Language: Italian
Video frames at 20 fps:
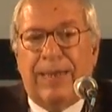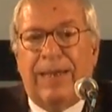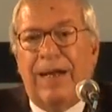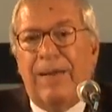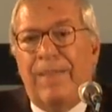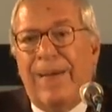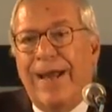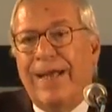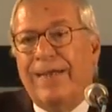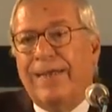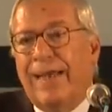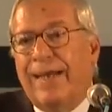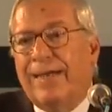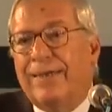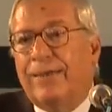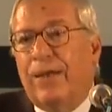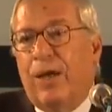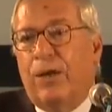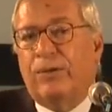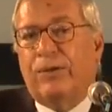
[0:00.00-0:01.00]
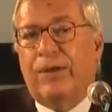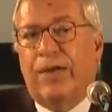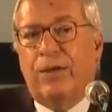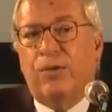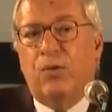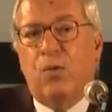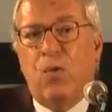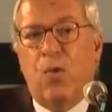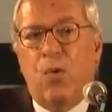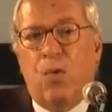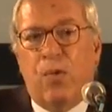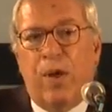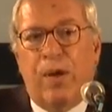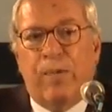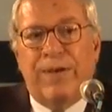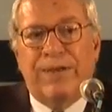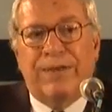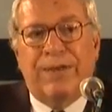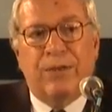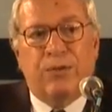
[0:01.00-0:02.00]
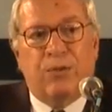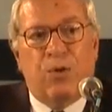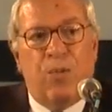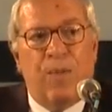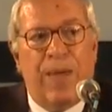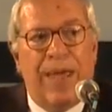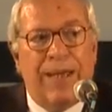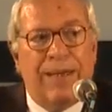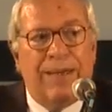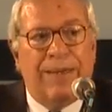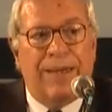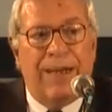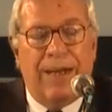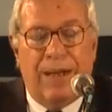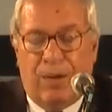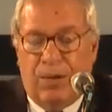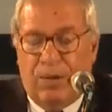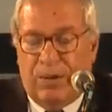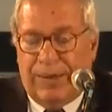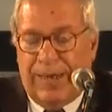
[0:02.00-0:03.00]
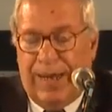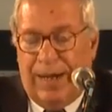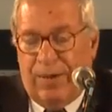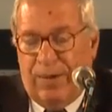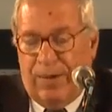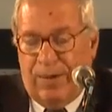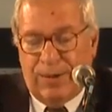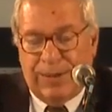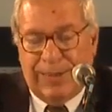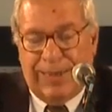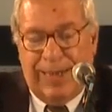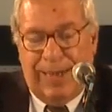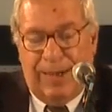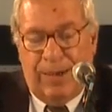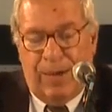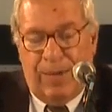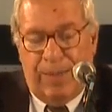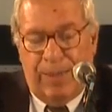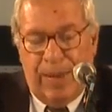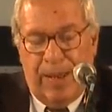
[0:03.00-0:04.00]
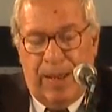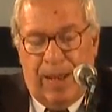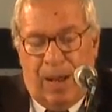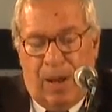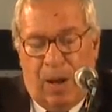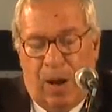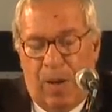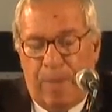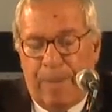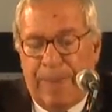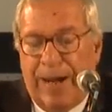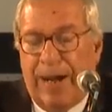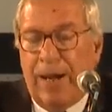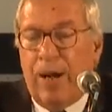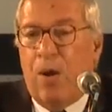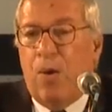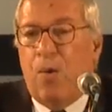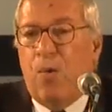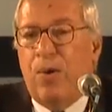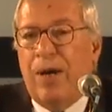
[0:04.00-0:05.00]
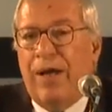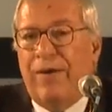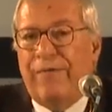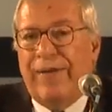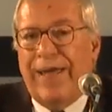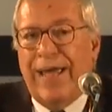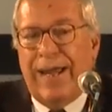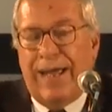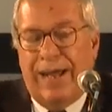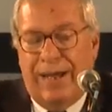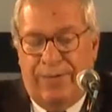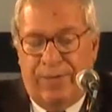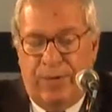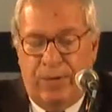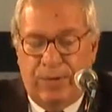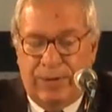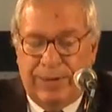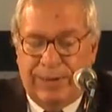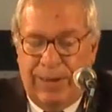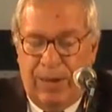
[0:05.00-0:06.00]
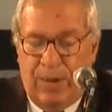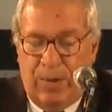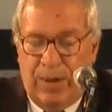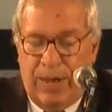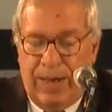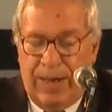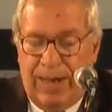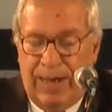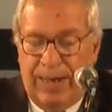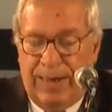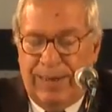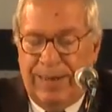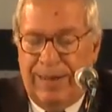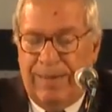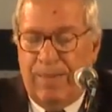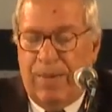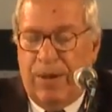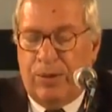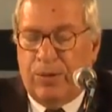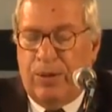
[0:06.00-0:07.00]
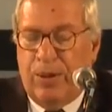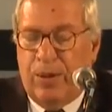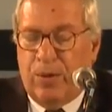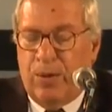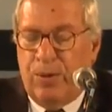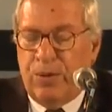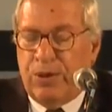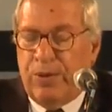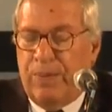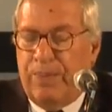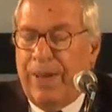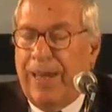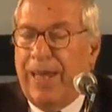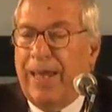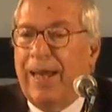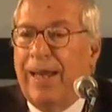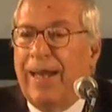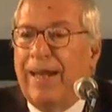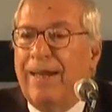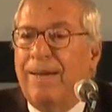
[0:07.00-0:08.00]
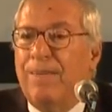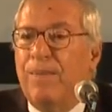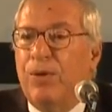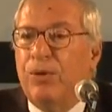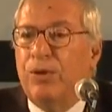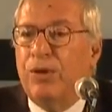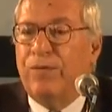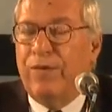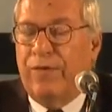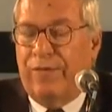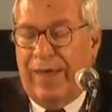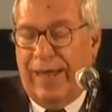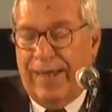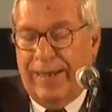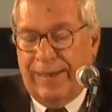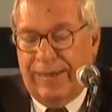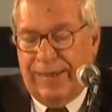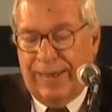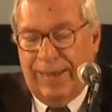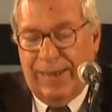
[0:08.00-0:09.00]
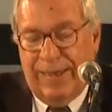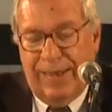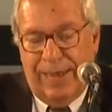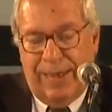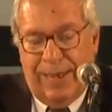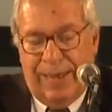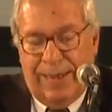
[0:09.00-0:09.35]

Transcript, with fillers: Nelle mani di Aristotele dunque questi strumenti, il coltello e lo stilo, operano una vera rivoluzione nel modo di concepire il mondo vivente,